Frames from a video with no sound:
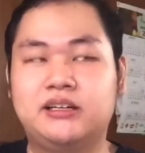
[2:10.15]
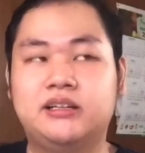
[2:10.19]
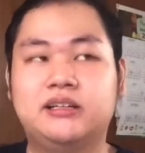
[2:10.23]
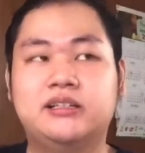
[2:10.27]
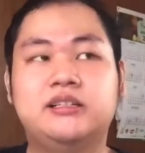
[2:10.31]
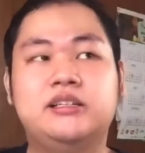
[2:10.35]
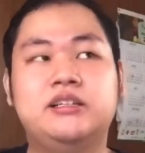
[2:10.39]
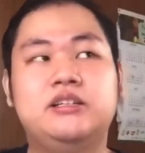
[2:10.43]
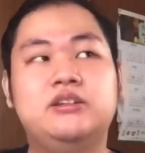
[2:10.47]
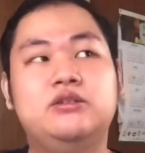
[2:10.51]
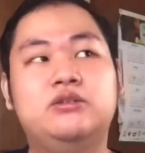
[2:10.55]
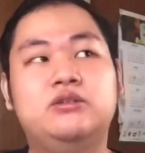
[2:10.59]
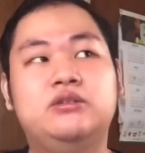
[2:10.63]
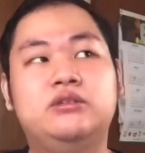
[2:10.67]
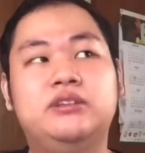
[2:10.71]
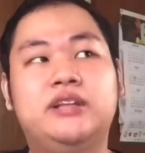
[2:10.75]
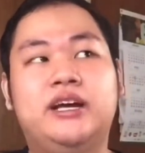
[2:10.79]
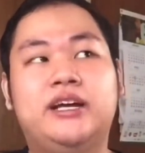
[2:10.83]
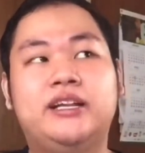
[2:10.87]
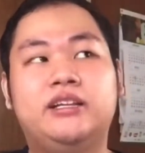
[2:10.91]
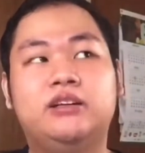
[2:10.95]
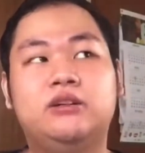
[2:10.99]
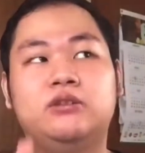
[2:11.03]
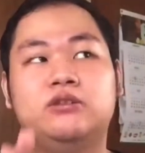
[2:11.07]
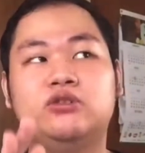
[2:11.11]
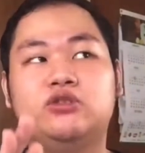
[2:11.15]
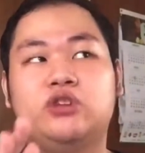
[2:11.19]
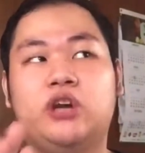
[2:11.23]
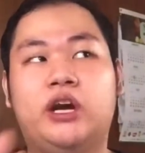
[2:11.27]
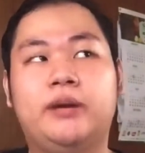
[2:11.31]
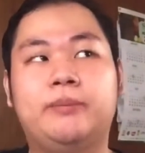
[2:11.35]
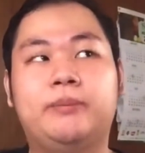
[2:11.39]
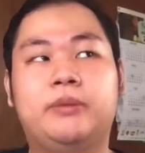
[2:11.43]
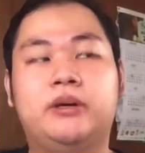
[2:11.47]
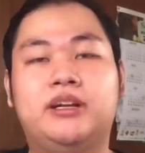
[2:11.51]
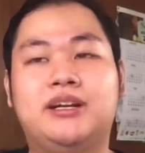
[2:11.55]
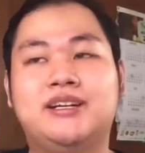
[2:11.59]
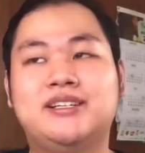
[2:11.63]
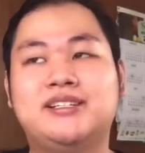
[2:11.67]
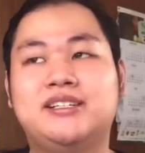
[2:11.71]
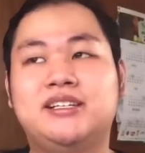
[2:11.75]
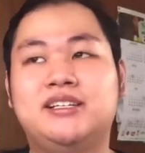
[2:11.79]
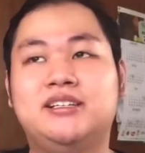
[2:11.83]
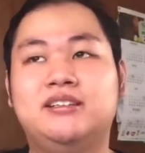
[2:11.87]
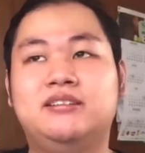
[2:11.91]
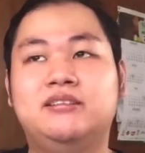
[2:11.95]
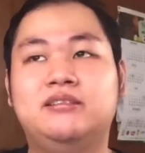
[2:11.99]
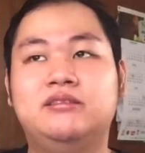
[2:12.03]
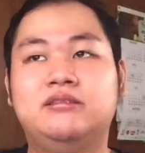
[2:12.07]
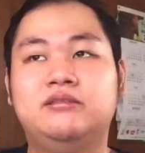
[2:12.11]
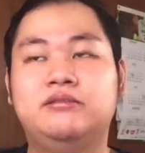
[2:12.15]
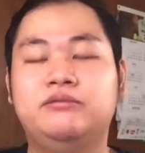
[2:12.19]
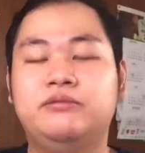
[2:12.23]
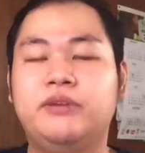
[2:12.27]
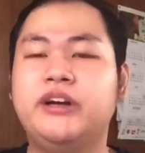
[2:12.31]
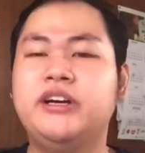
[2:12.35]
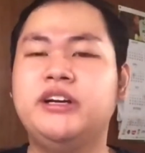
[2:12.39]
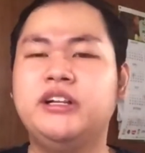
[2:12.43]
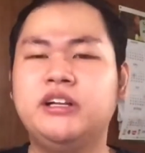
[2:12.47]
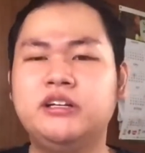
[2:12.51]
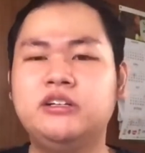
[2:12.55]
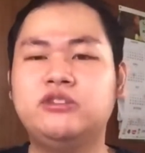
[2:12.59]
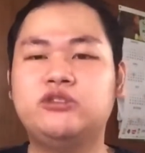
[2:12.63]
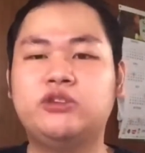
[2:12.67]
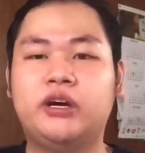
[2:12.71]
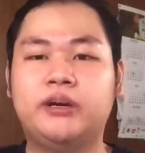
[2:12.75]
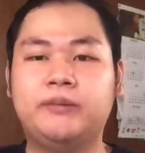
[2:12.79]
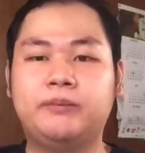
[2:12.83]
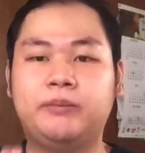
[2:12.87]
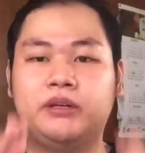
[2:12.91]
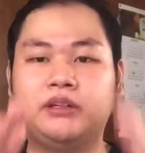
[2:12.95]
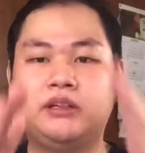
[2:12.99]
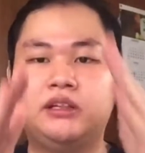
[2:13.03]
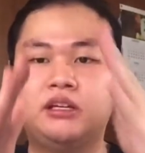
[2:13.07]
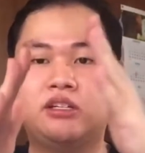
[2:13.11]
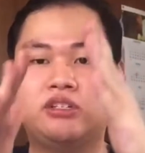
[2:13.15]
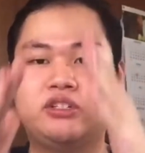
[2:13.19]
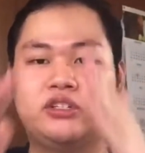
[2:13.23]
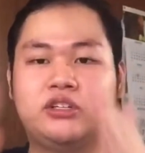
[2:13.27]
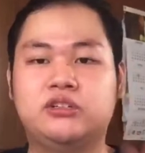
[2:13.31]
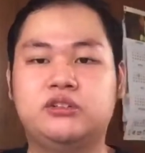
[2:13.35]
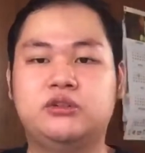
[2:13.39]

Kasi yung dati kong tripod, as in, regular tripod lang siya.